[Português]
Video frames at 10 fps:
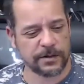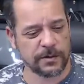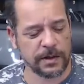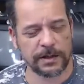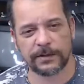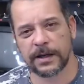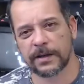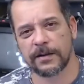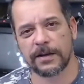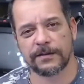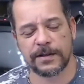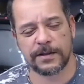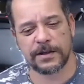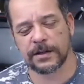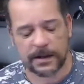escolhendo o que, que eu ia
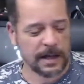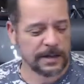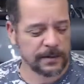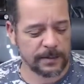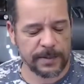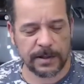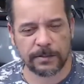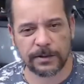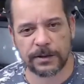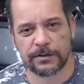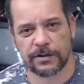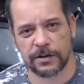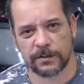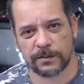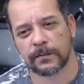vestir. Caiu a bermuda no chão.